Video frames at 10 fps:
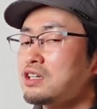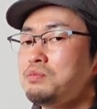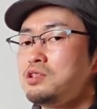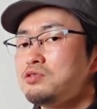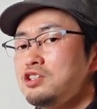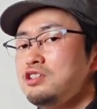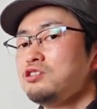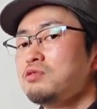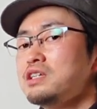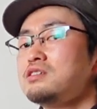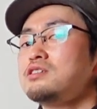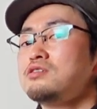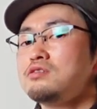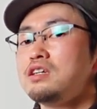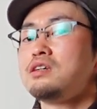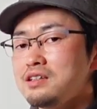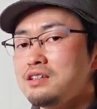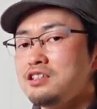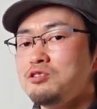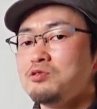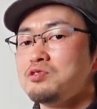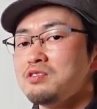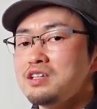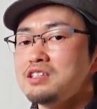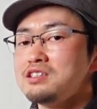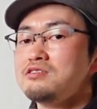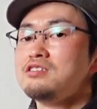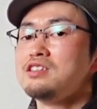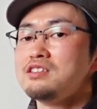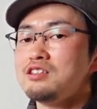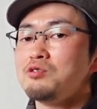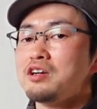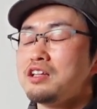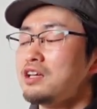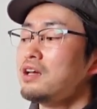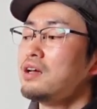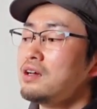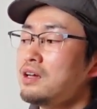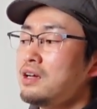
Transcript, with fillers: き火の火に弱いんですよね火の粉とかですぐにですね溶けて